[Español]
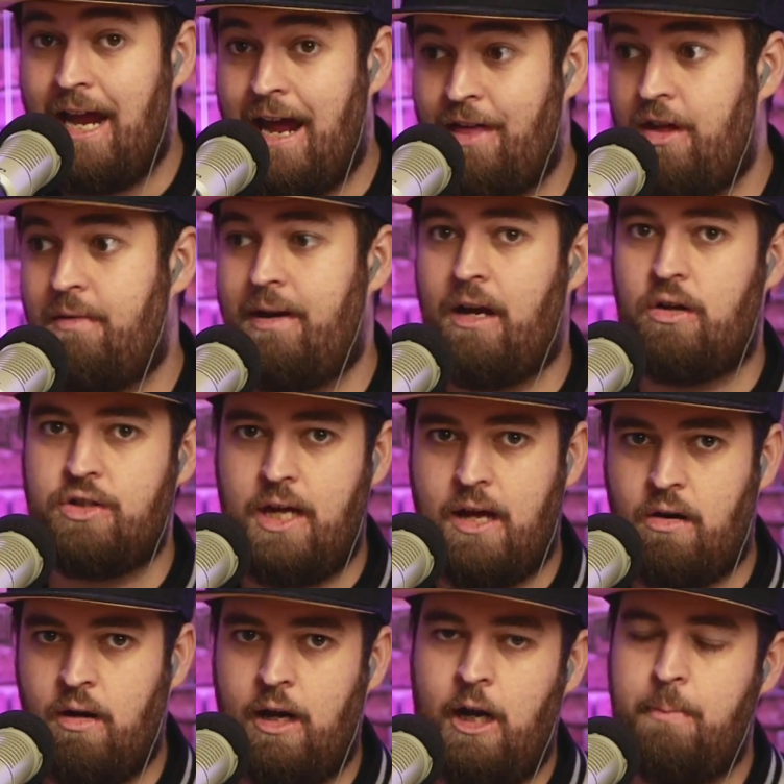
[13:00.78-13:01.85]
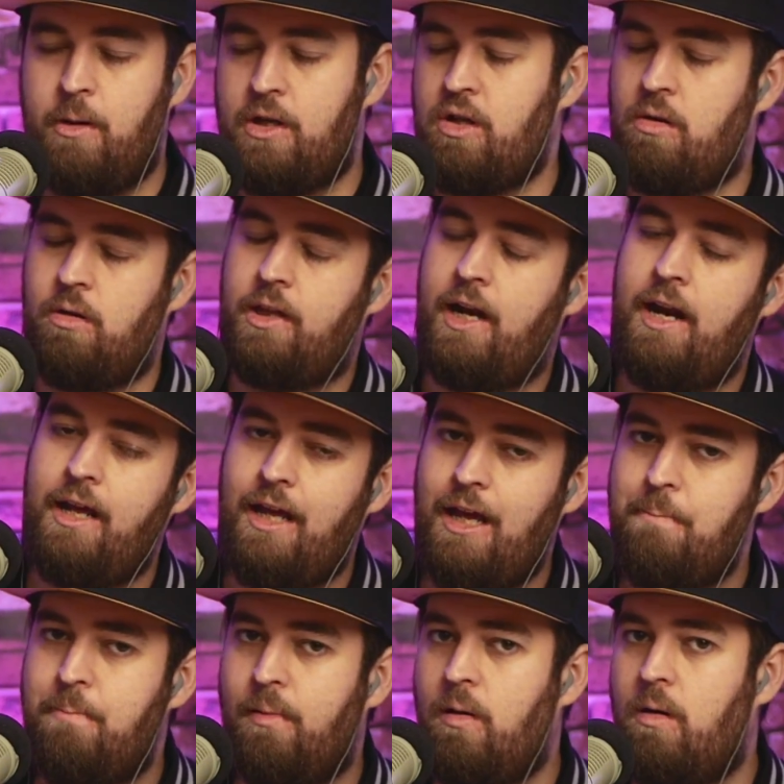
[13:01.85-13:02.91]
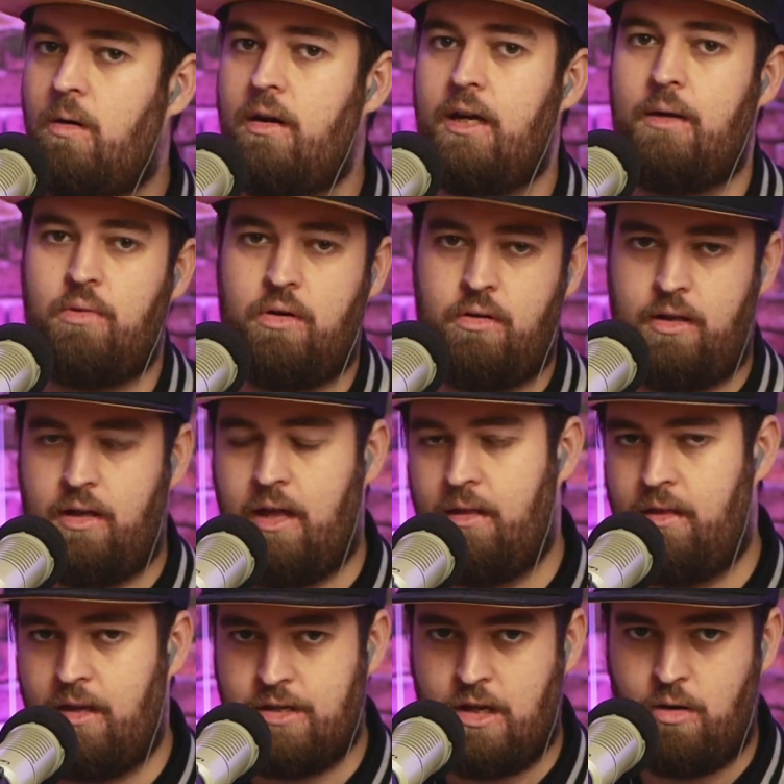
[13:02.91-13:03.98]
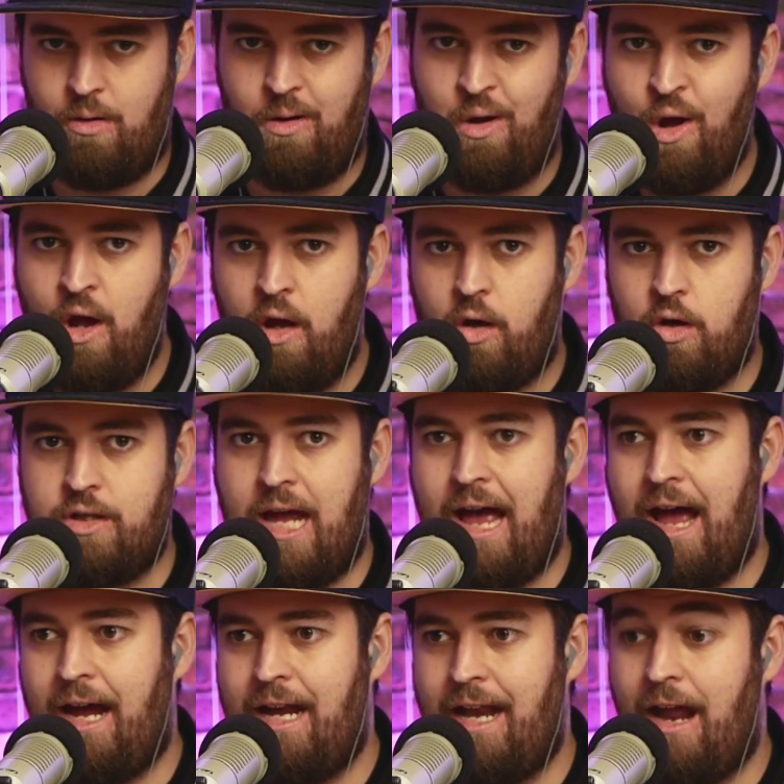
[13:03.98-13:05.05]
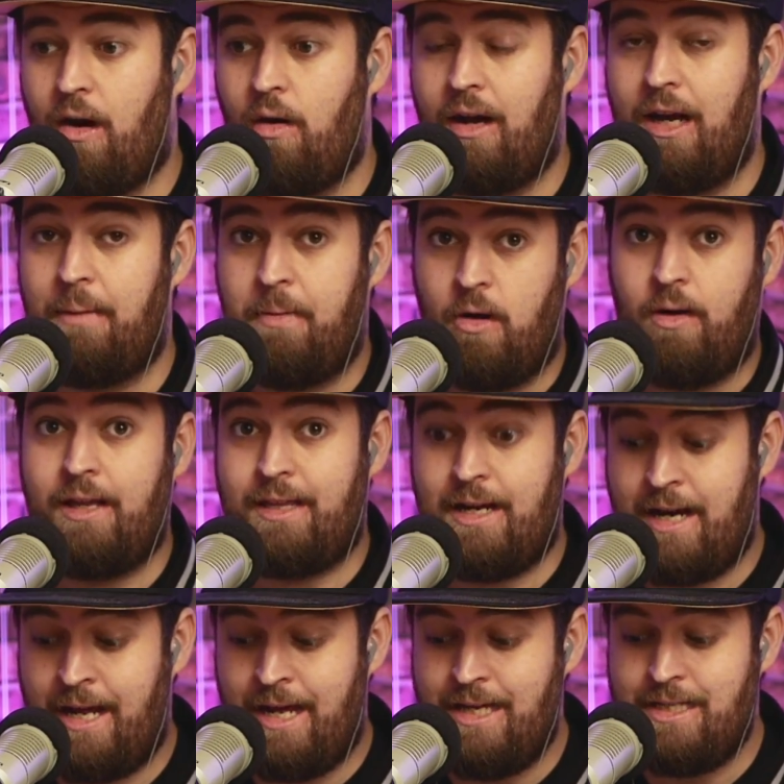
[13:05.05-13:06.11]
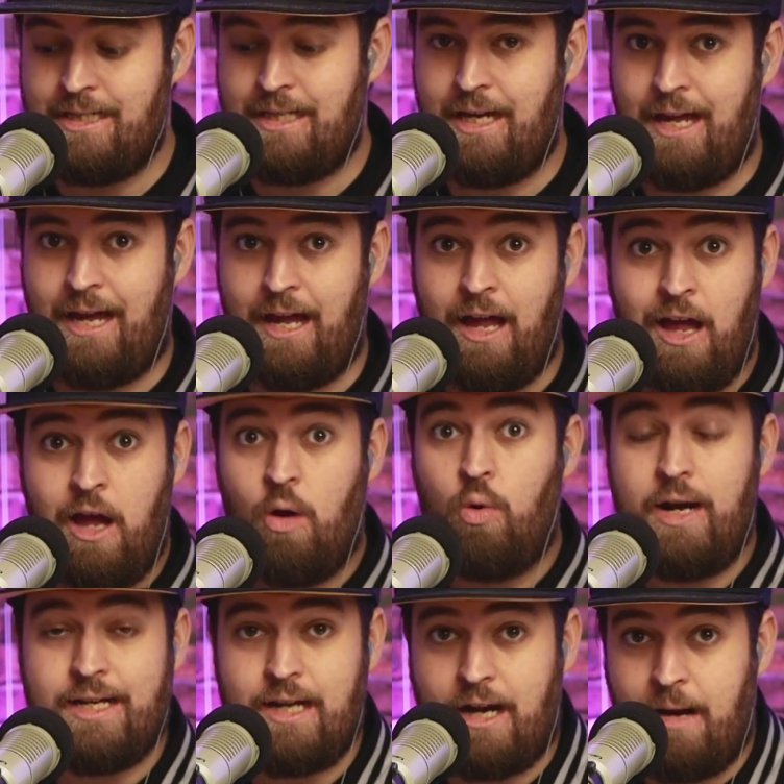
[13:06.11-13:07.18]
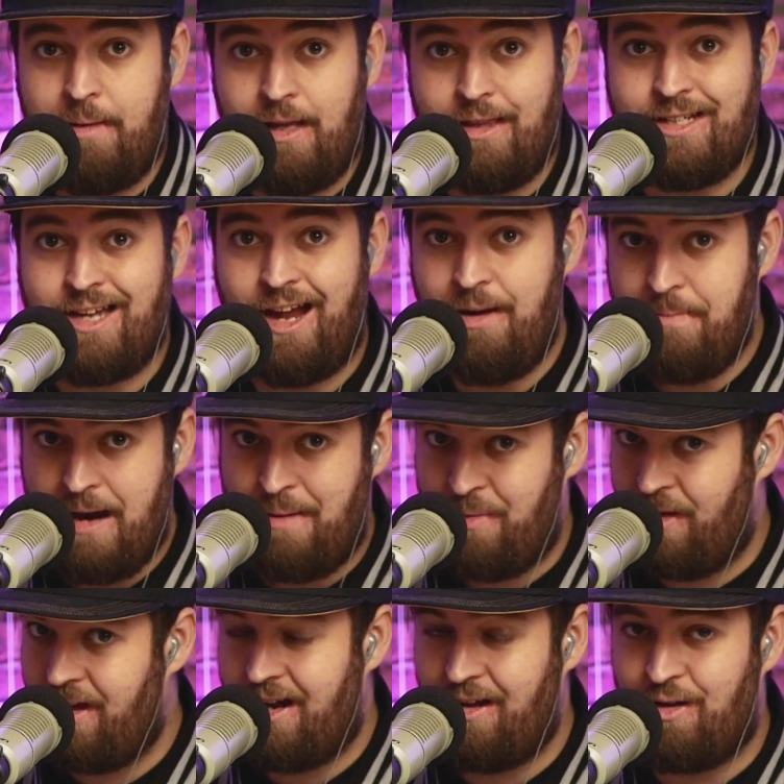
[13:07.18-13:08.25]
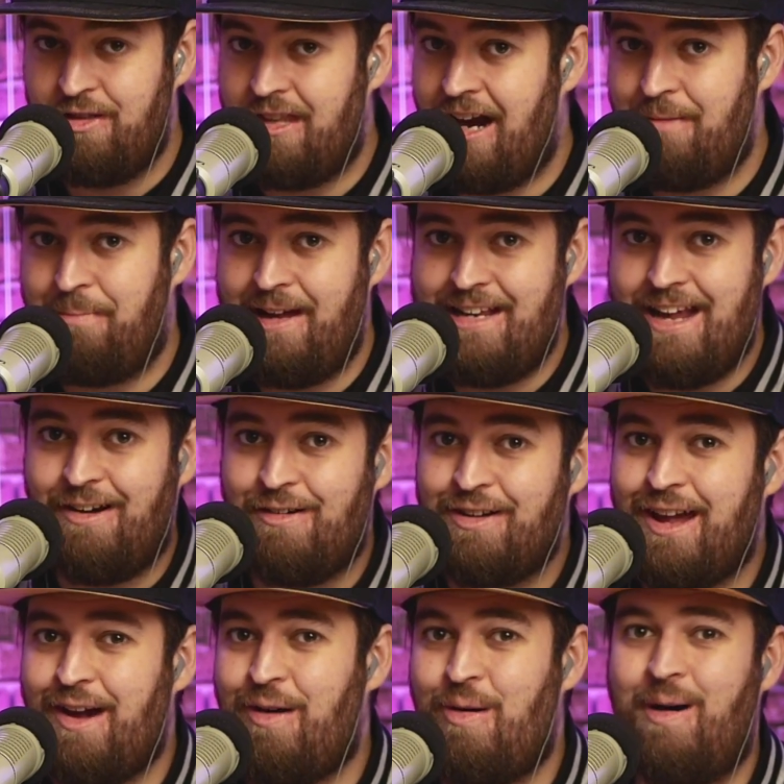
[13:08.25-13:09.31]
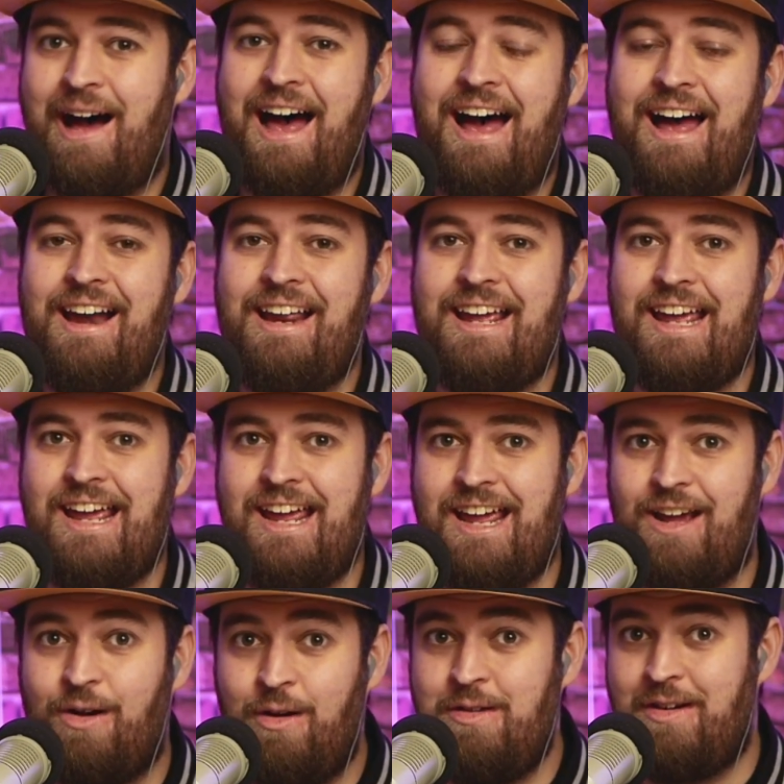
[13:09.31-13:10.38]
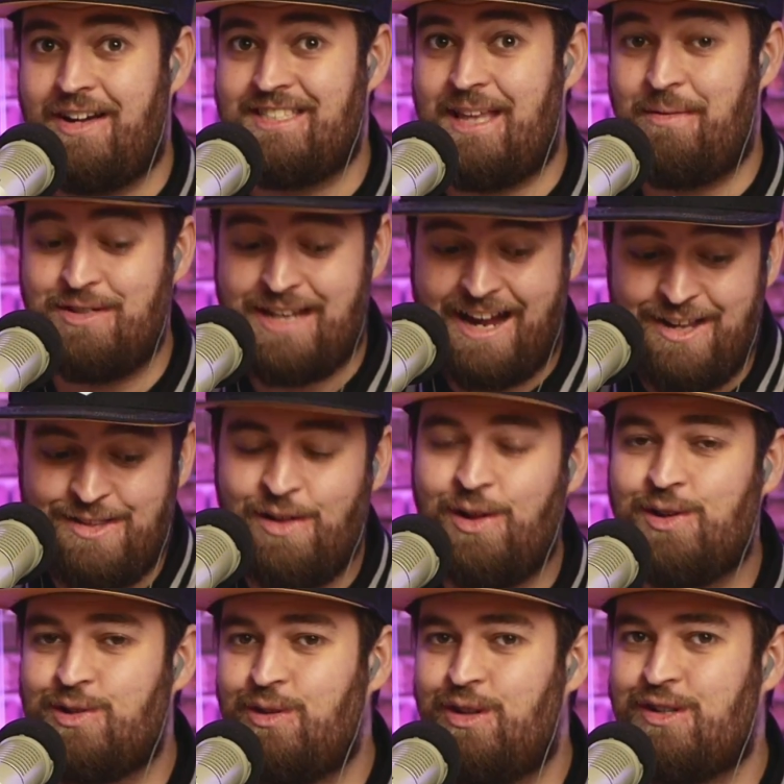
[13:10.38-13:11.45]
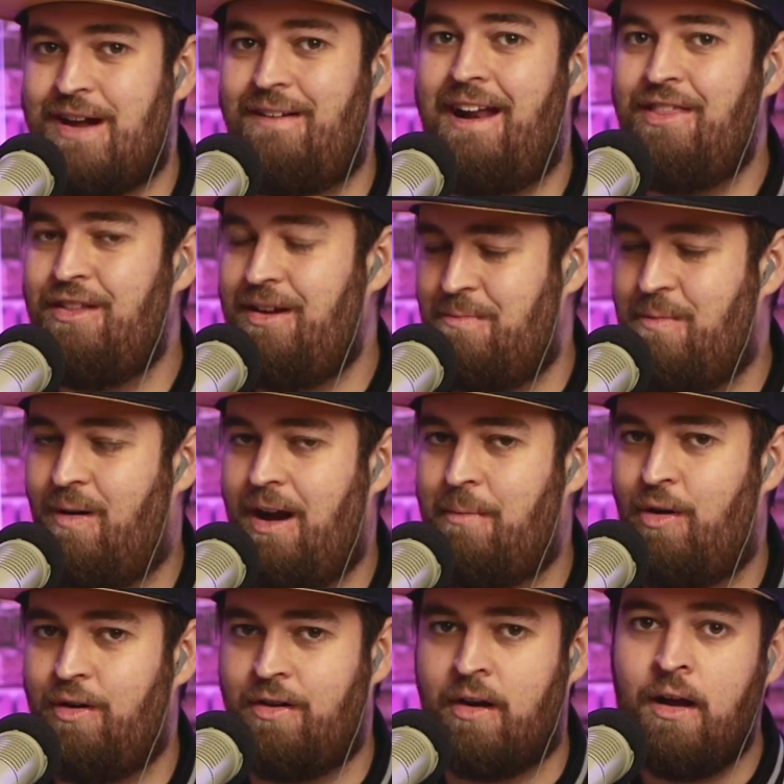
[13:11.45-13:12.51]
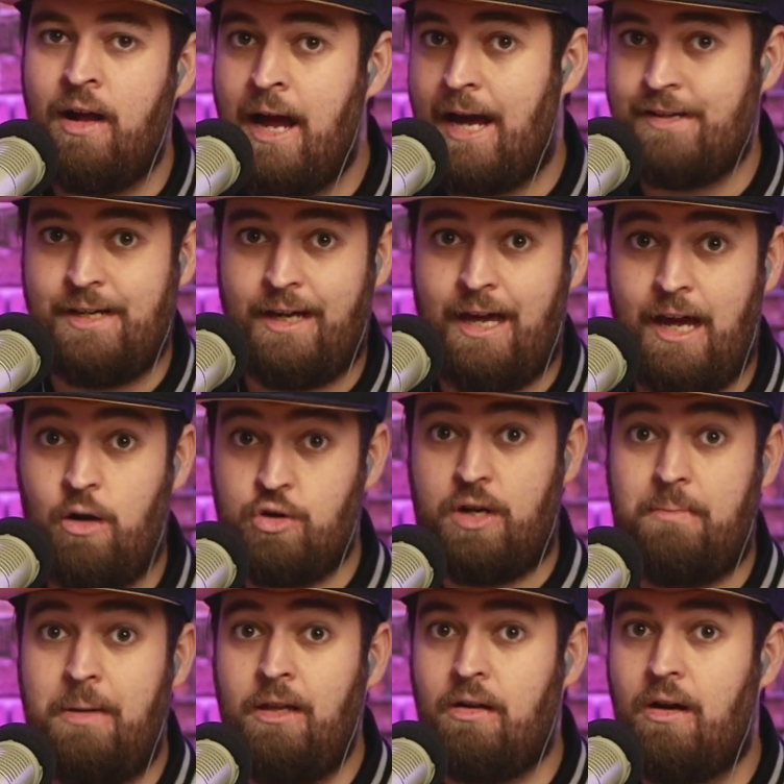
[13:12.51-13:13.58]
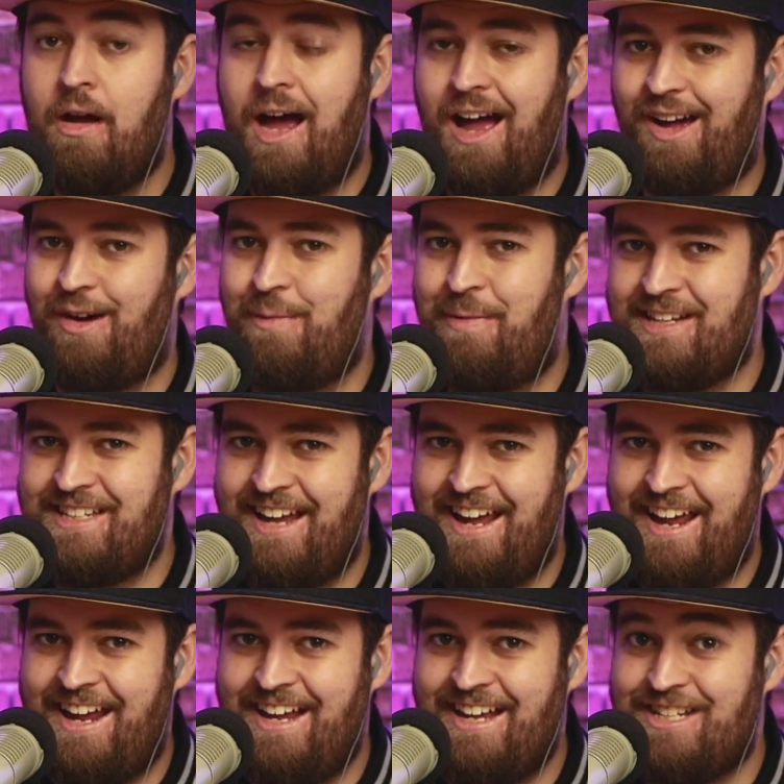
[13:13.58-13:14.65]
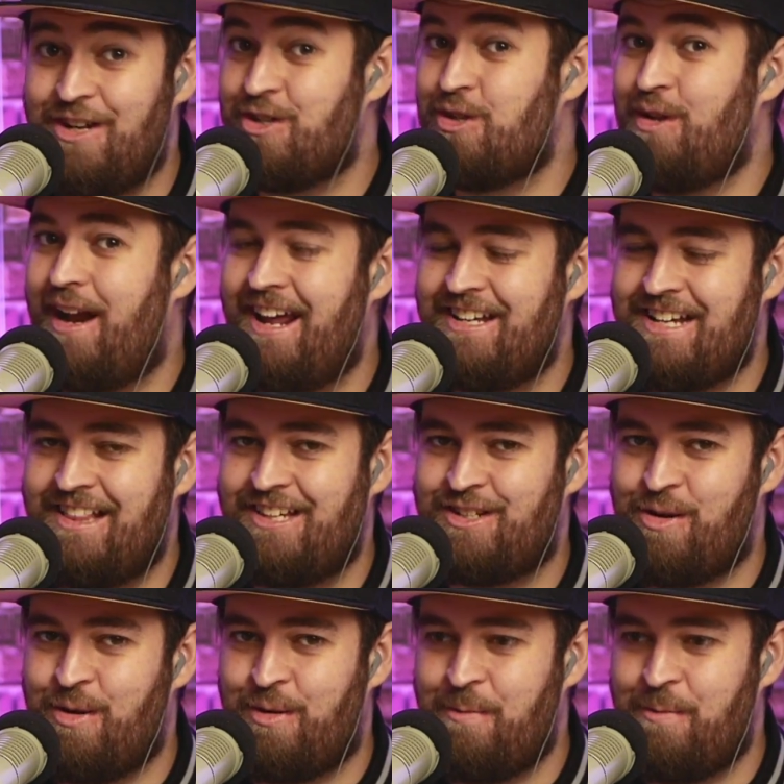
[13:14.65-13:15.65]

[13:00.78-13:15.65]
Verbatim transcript: hacer varias cosillas de Rocket League. Podéis encontrar equipo y bueno, y desde luego cosas ajenas a Rocket League, pero que tenéis unas herramientas ahí para poder encontrar peña con quien jugar y coño, que estamos ahí todos juntos hablando y la mogollón. Así que os invito a que os paséis y os unáis al Discord.